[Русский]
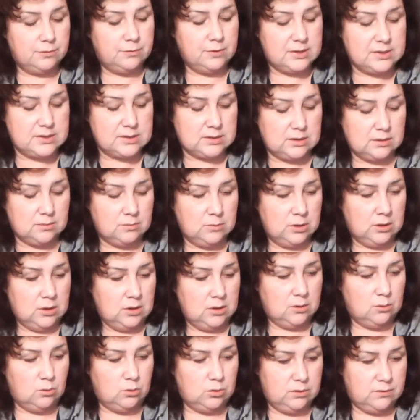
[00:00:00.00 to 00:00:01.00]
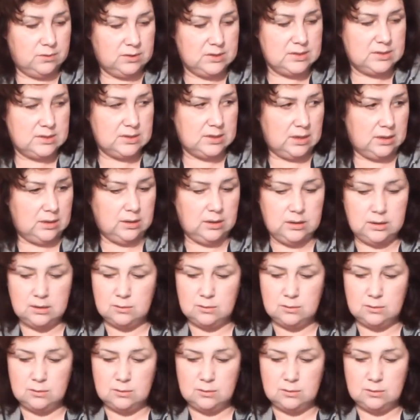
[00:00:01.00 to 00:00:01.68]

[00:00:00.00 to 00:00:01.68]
Фаска универсальный.